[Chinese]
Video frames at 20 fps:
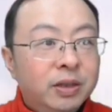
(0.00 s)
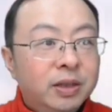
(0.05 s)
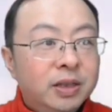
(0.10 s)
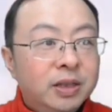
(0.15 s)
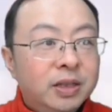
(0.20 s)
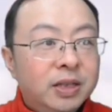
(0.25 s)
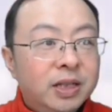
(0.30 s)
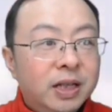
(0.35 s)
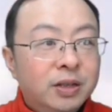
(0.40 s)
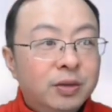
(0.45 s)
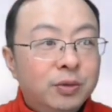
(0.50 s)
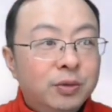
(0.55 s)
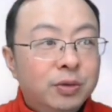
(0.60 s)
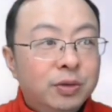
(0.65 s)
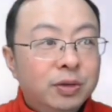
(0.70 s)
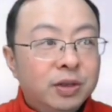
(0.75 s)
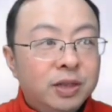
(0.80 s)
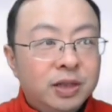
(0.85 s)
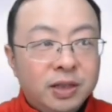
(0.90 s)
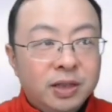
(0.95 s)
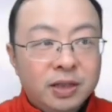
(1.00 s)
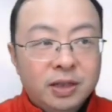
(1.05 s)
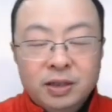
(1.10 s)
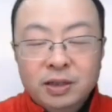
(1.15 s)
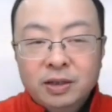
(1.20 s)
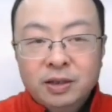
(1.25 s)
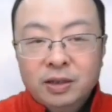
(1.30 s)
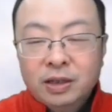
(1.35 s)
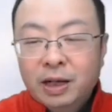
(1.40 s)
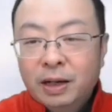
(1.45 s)
日前去世，
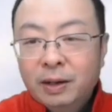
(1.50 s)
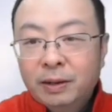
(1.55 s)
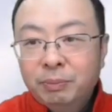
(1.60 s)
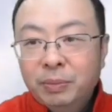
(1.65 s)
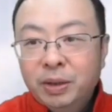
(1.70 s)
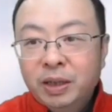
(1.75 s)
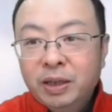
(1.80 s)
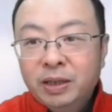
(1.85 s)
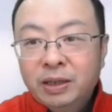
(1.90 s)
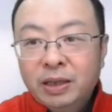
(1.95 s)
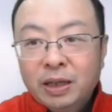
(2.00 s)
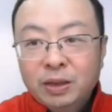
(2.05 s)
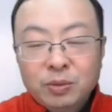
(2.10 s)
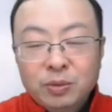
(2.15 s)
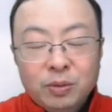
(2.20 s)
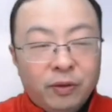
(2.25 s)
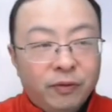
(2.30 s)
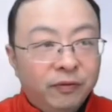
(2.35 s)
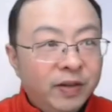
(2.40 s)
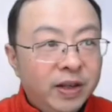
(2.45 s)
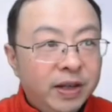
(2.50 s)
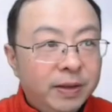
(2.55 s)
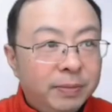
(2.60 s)
啊，被当作废